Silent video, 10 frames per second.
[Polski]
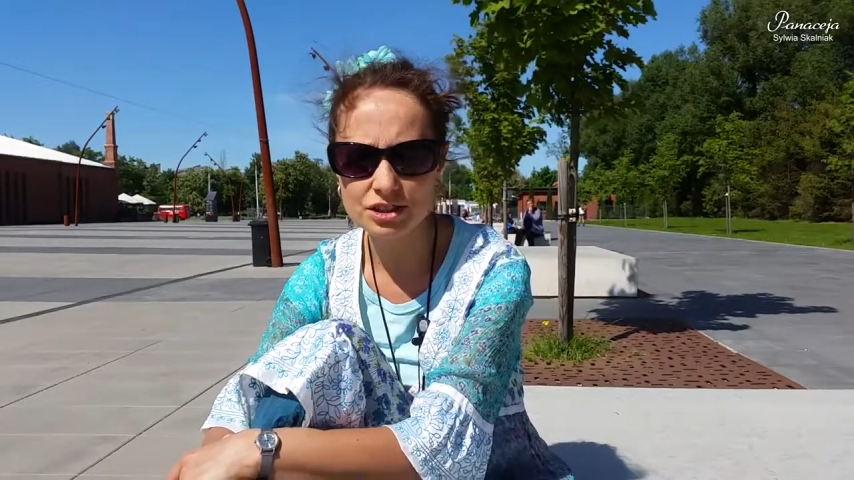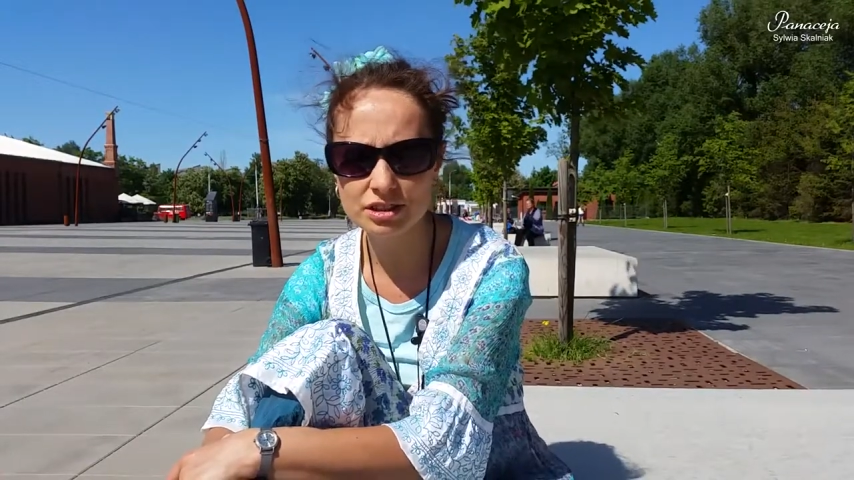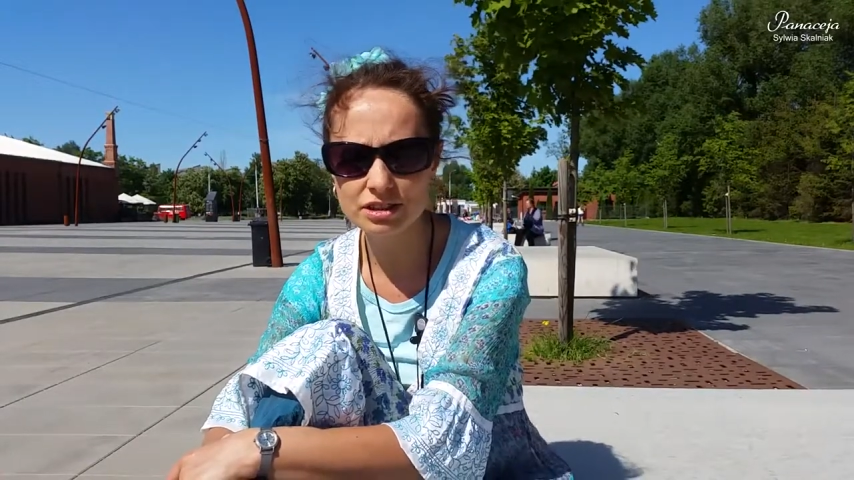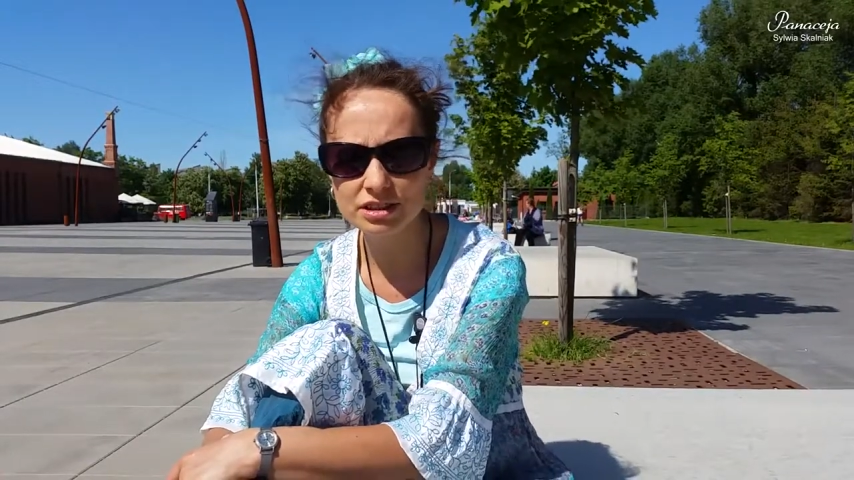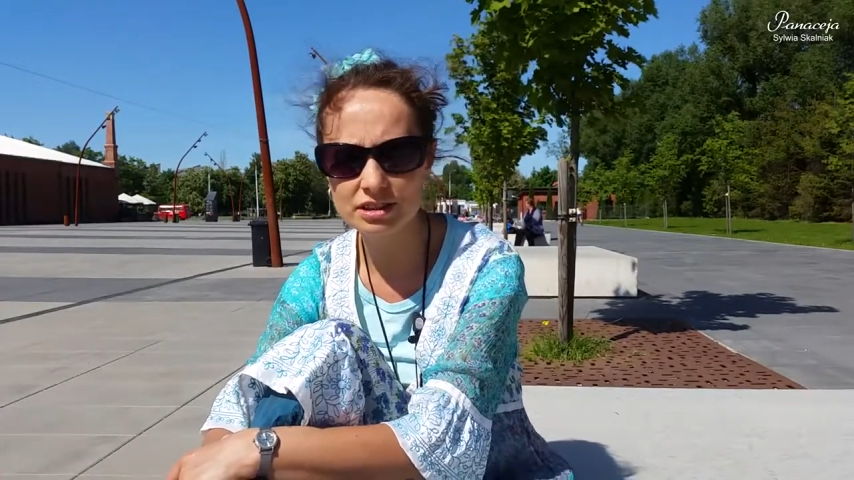
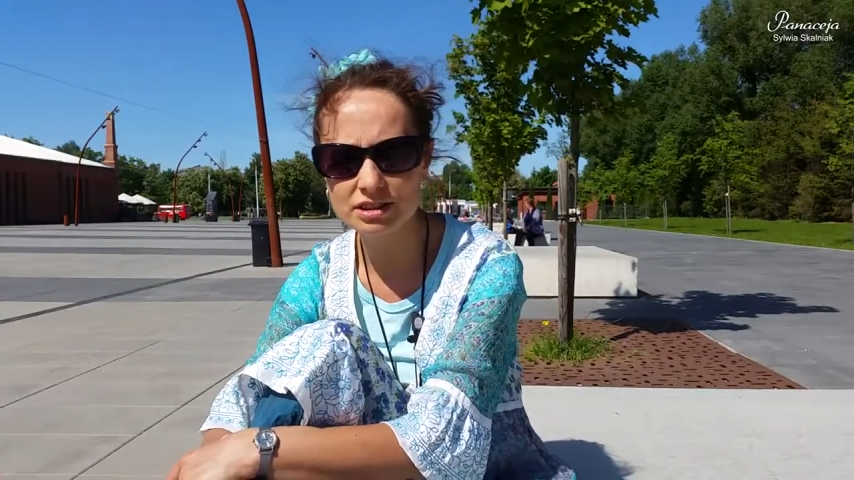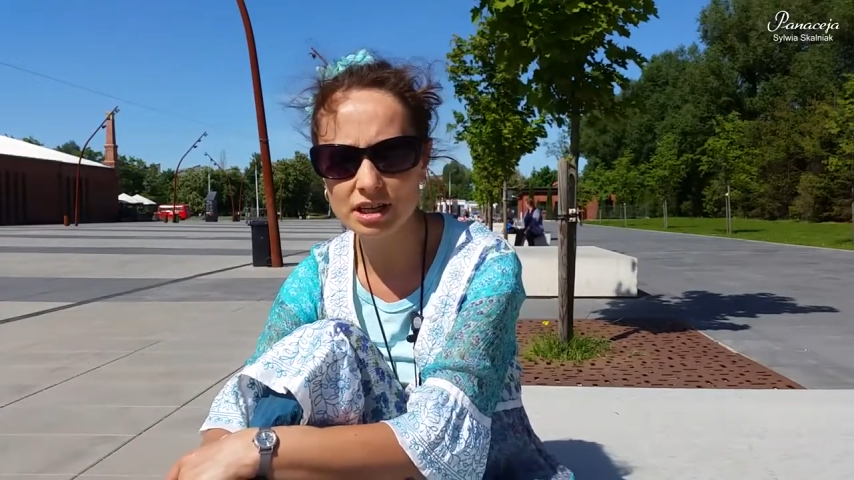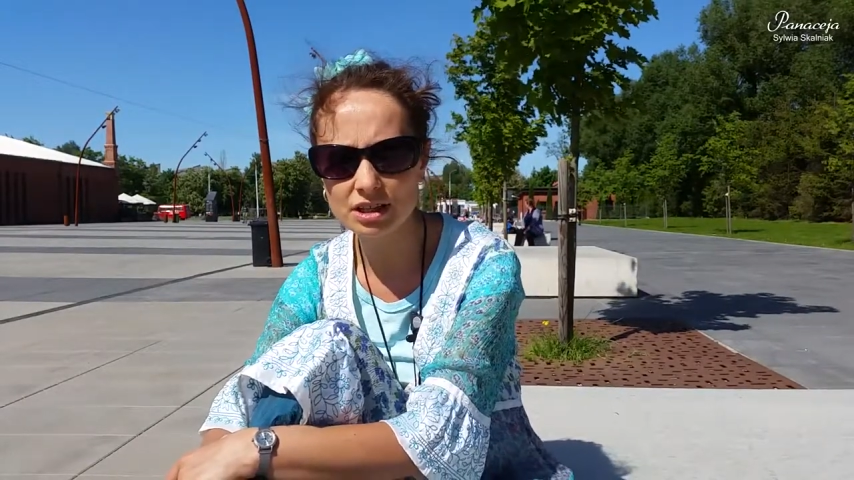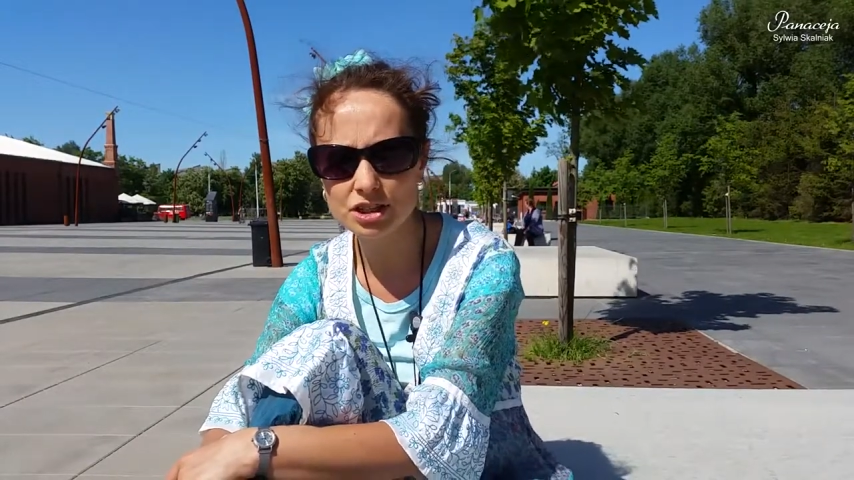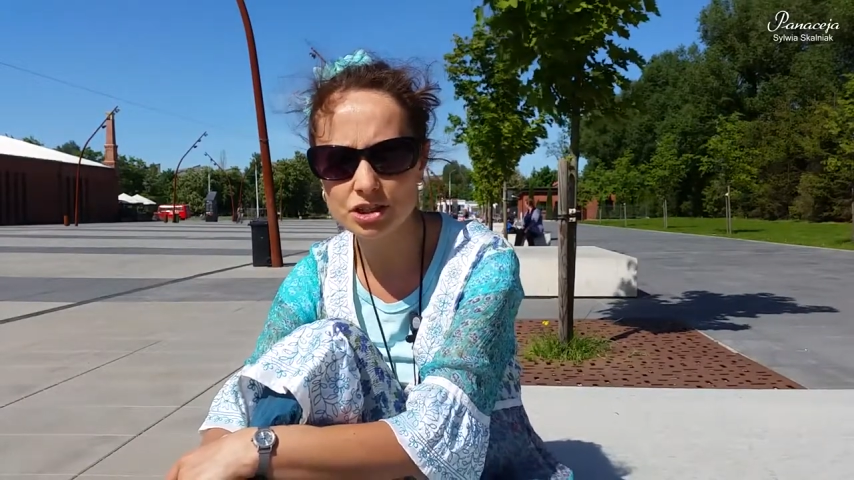czyli
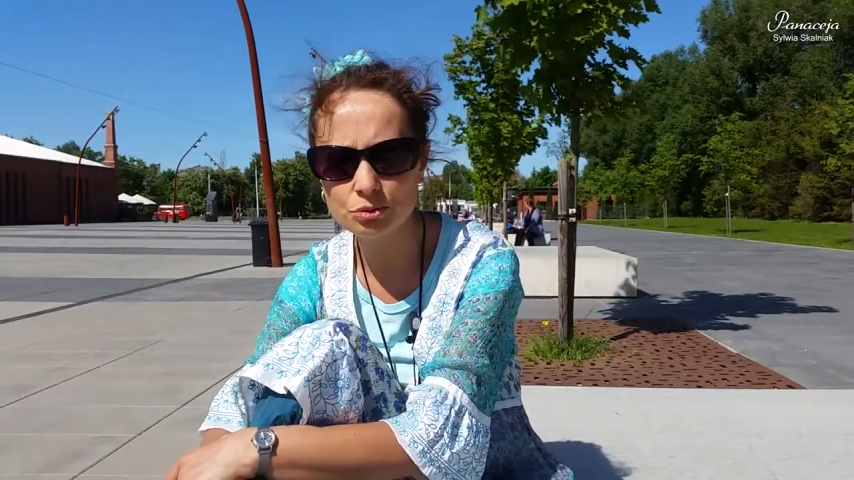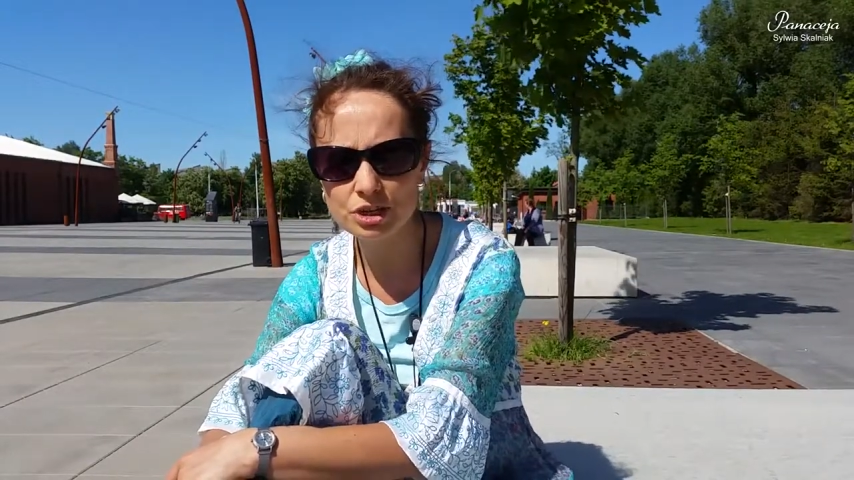starajcie się